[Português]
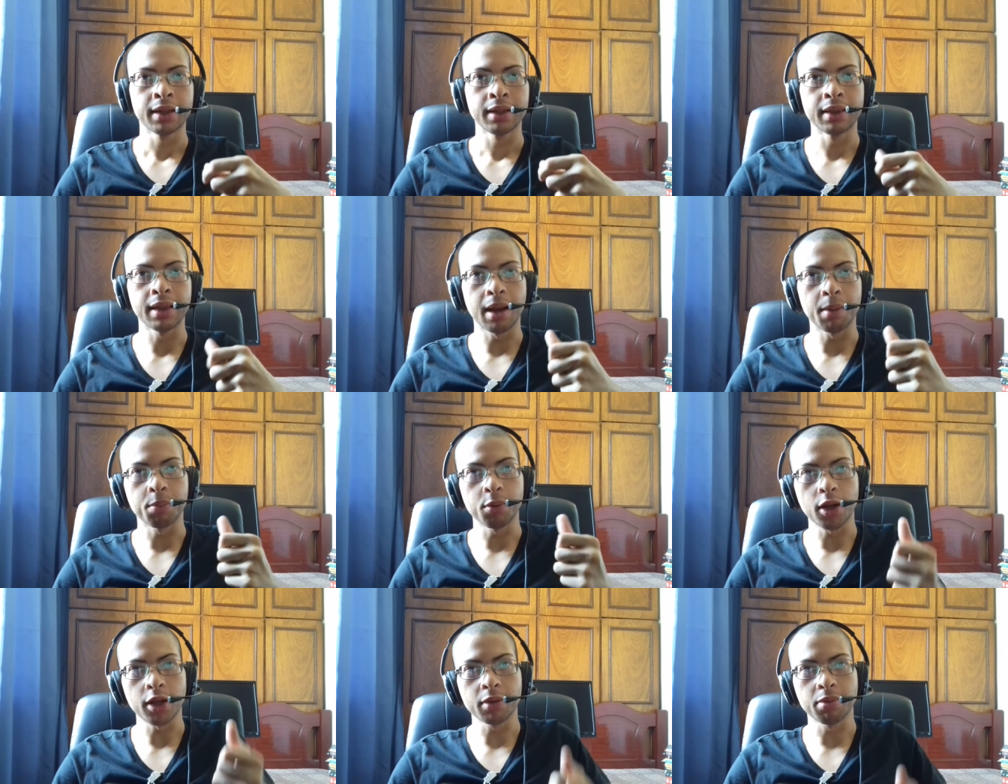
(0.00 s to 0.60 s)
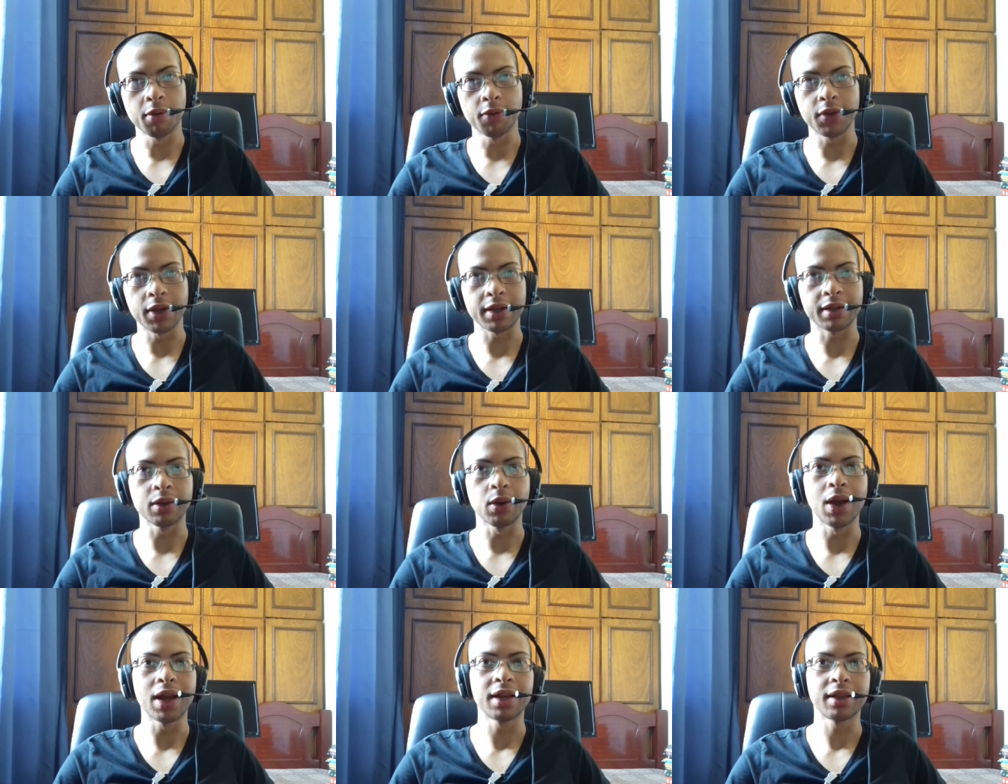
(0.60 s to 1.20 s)
Na próxima
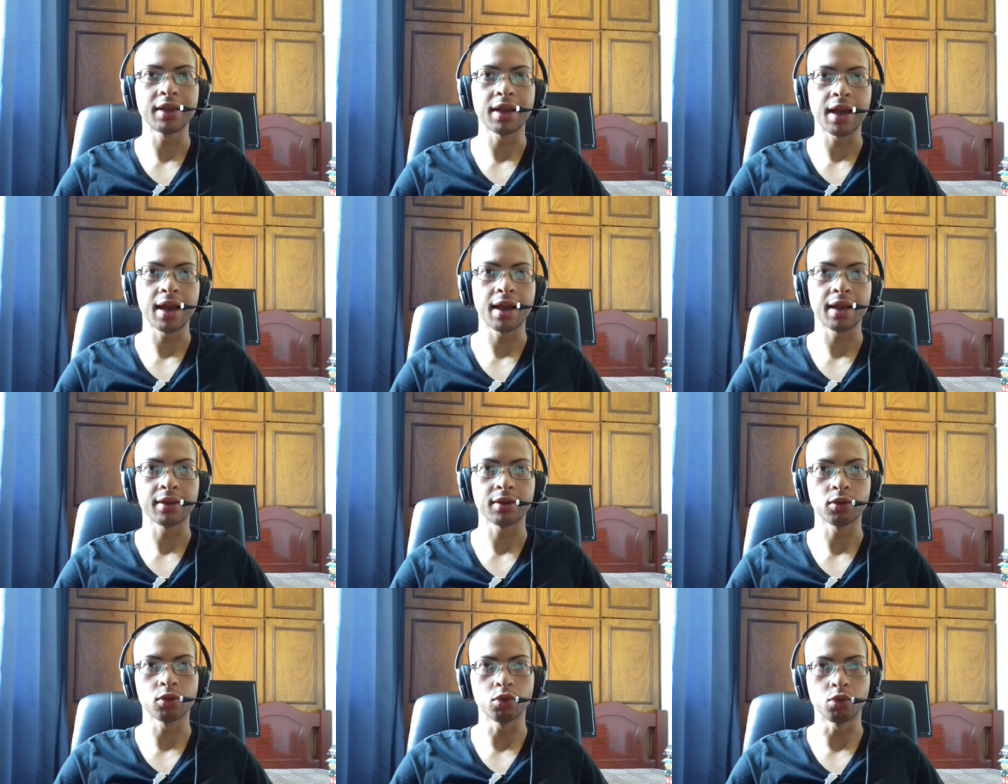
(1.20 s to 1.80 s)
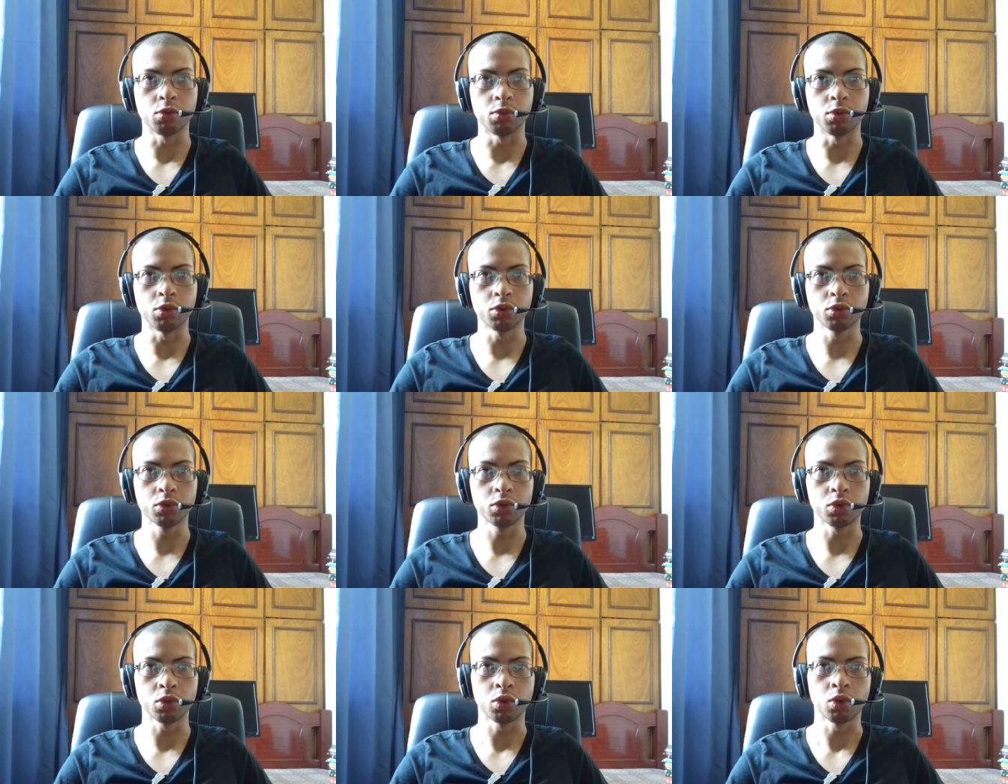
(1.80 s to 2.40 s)
versão LTS do
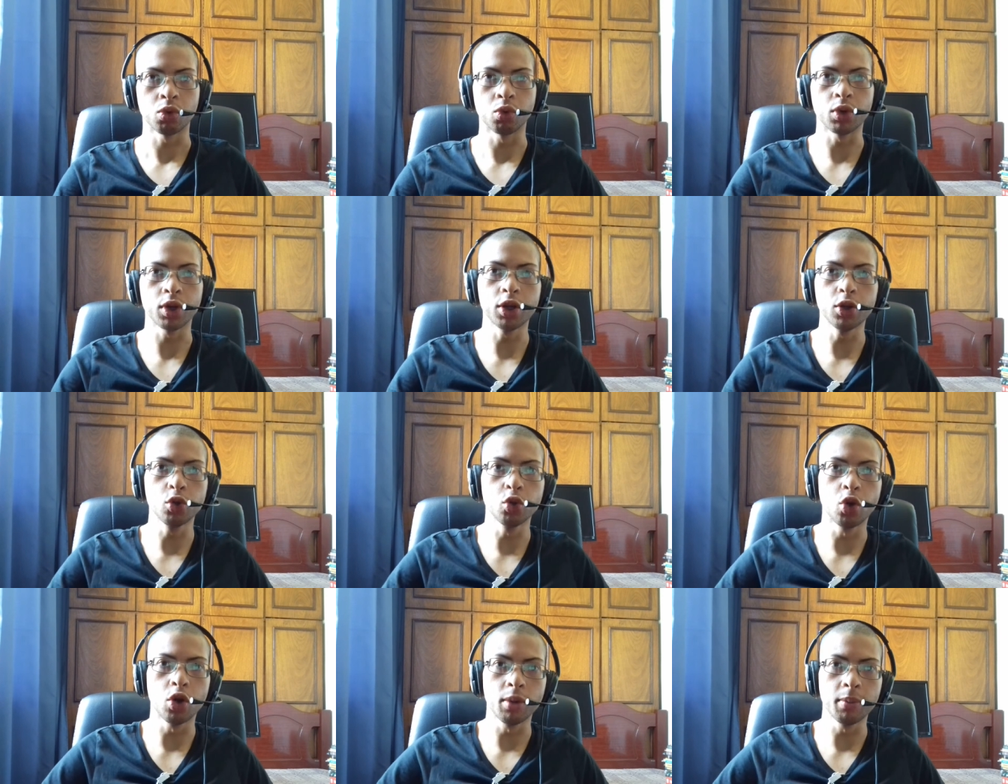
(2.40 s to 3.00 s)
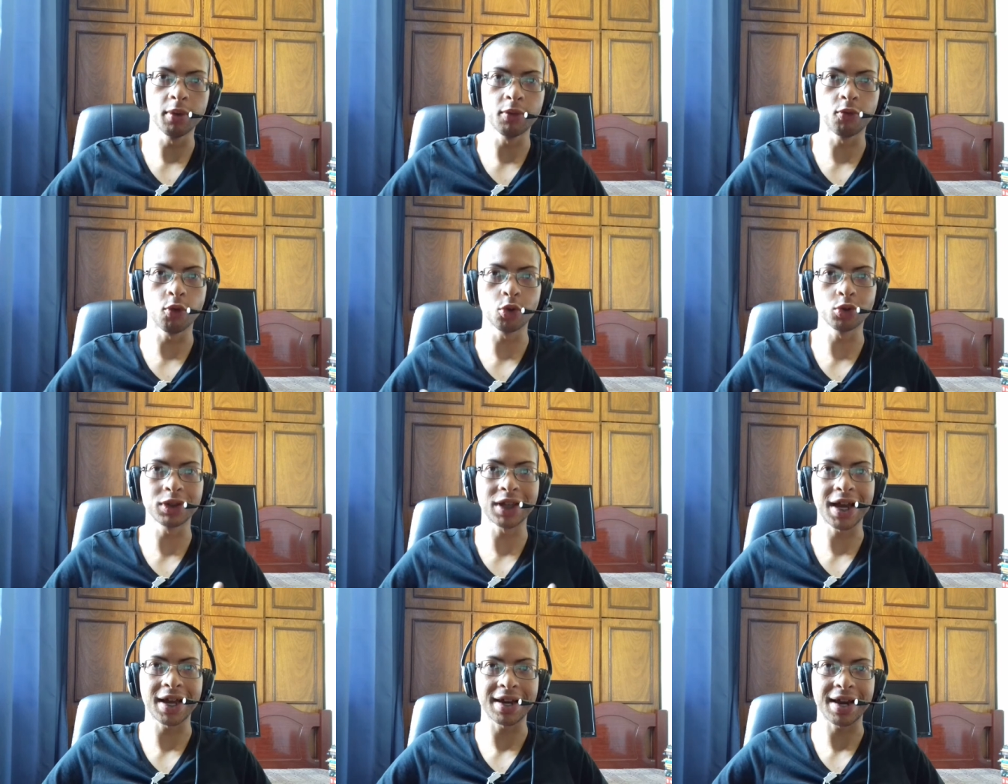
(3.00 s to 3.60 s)
Ubuntu, o Gnome
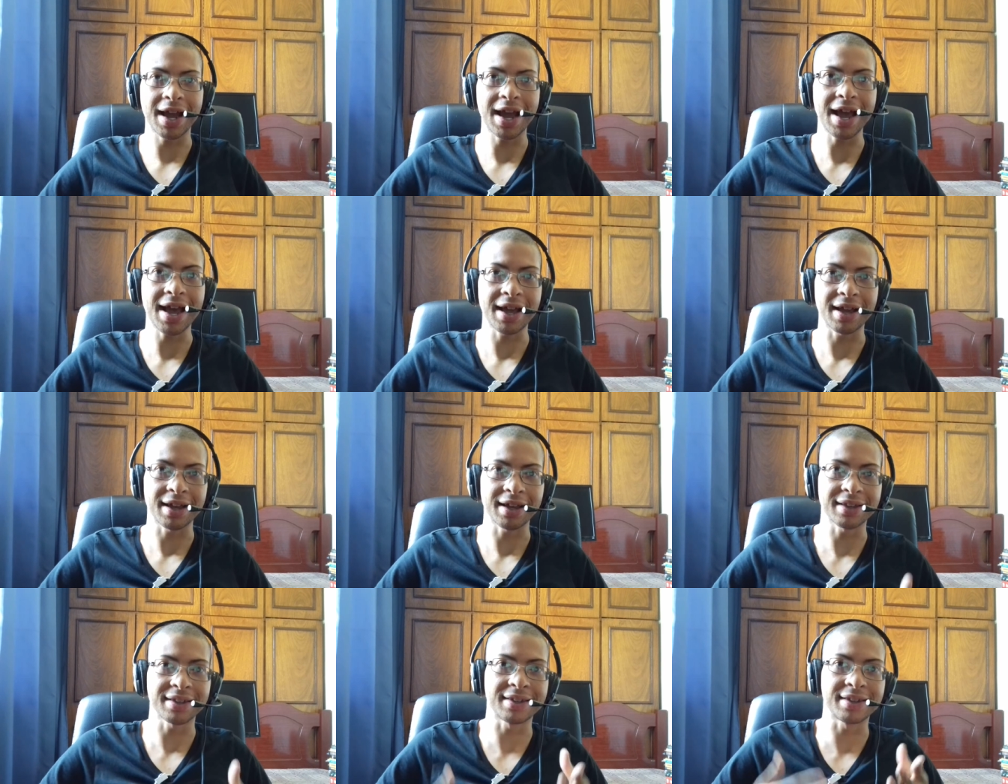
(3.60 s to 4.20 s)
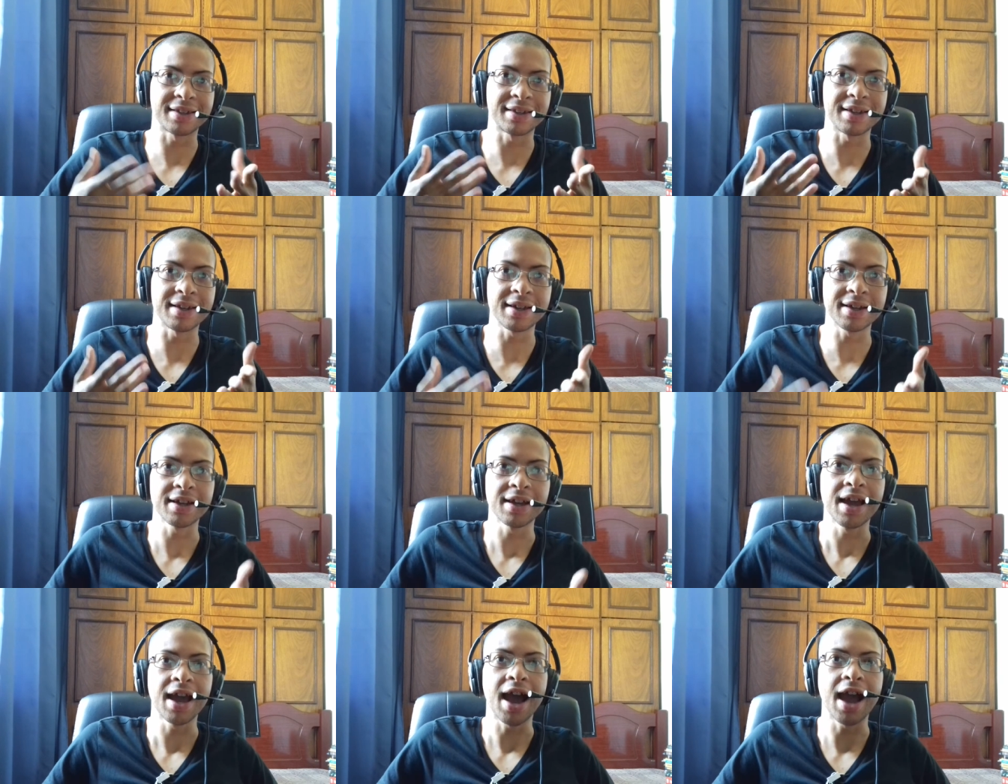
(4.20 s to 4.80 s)
voltará a
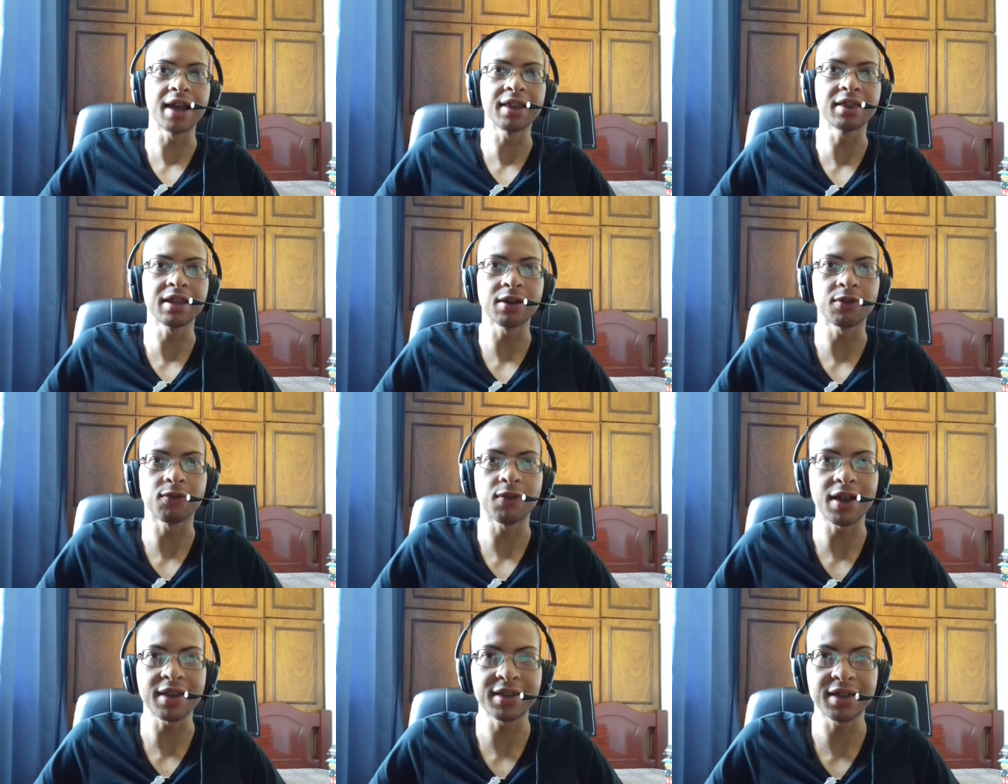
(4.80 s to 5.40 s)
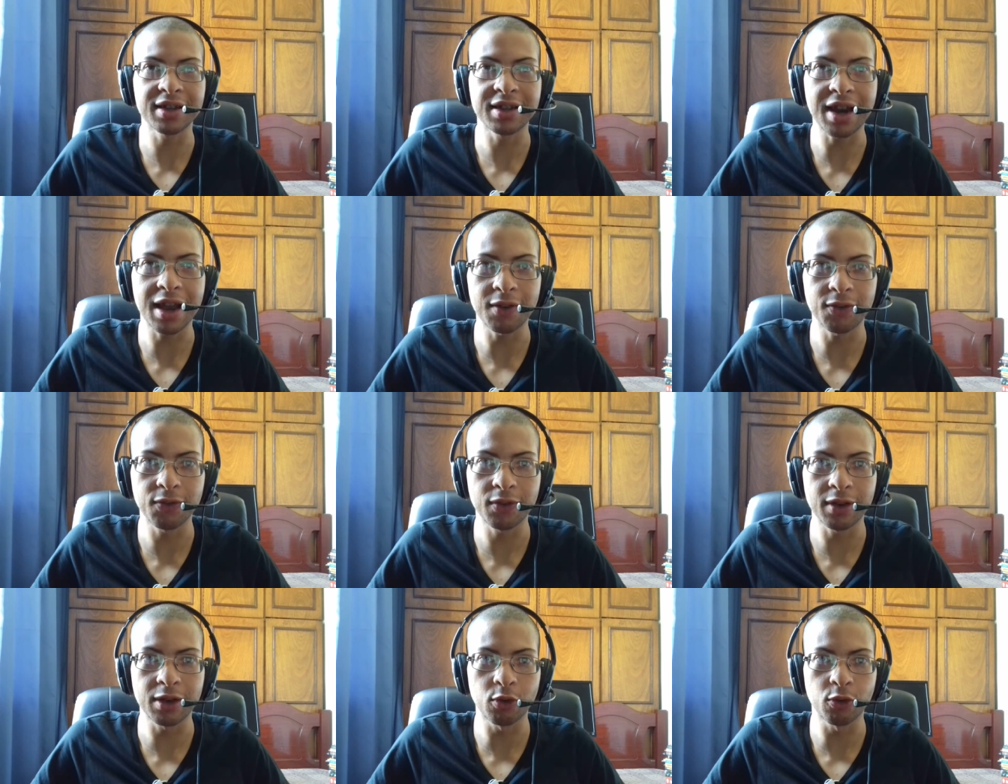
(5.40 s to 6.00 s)
ser a interface
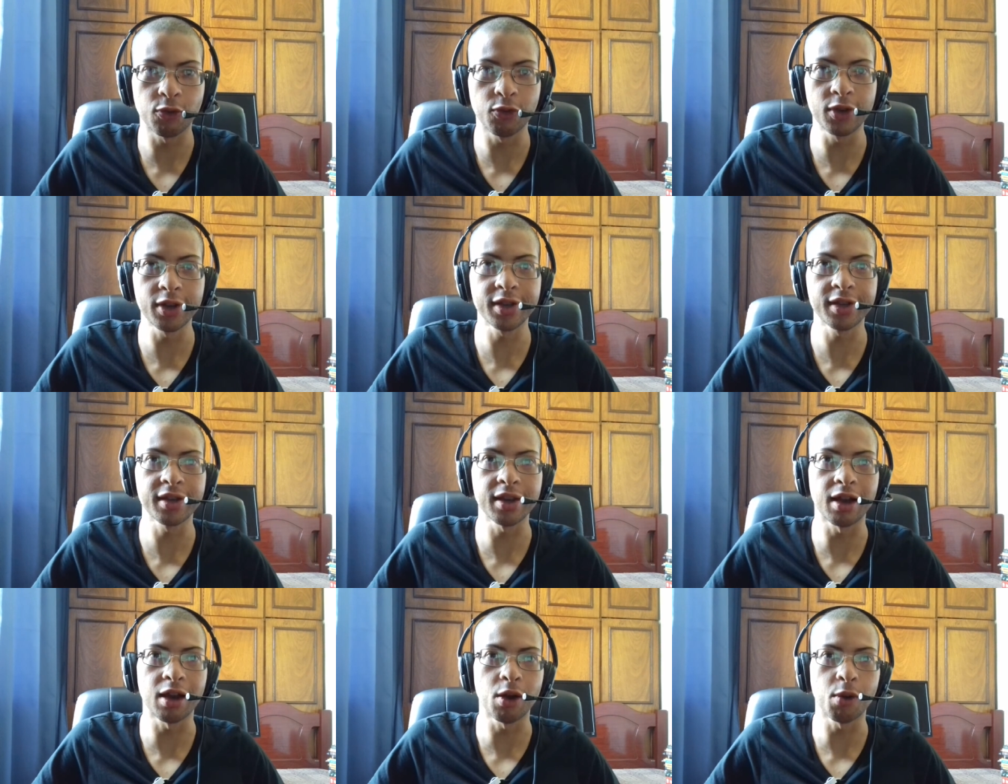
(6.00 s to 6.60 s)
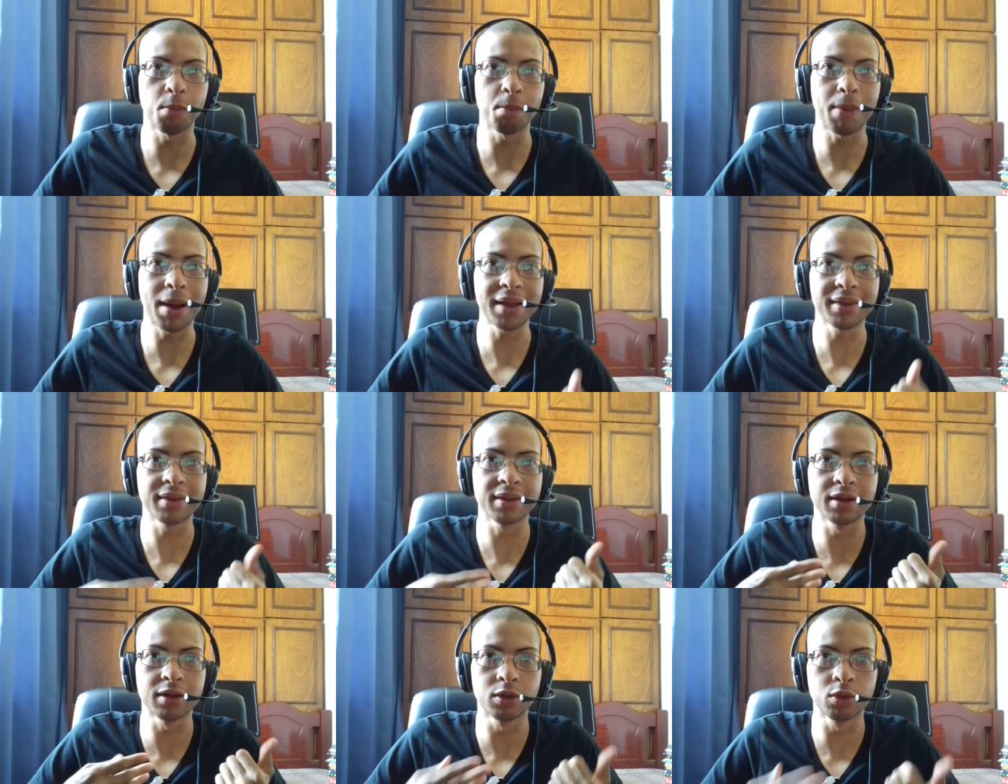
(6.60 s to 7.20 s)
gráfica oficial
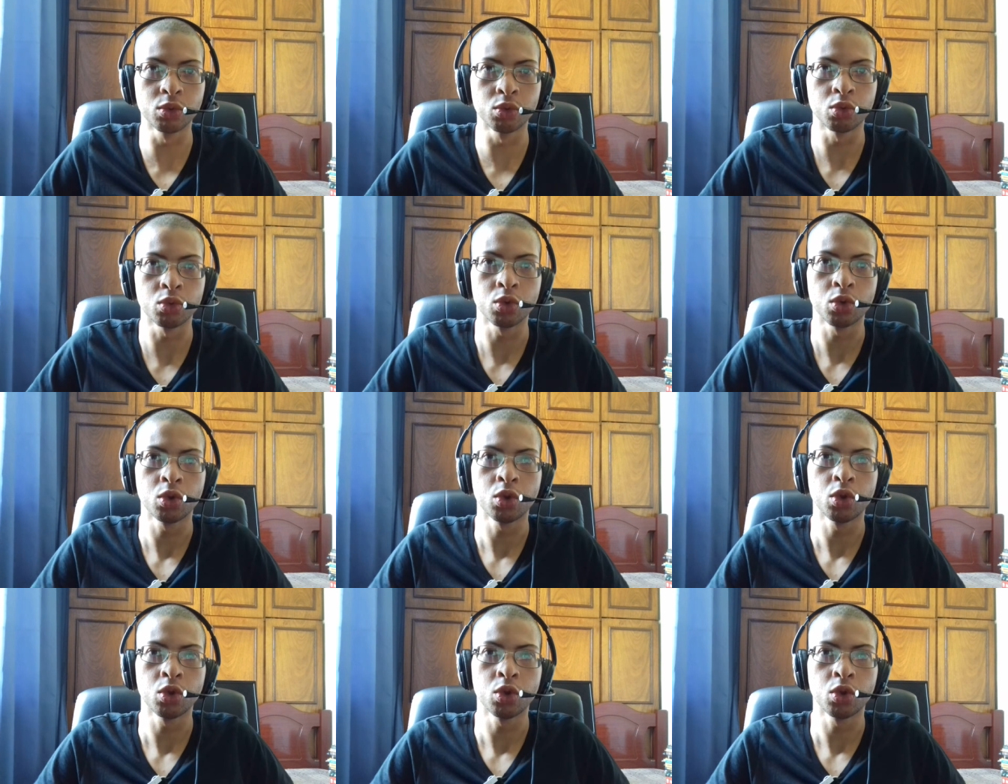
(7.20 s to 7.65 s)
padrão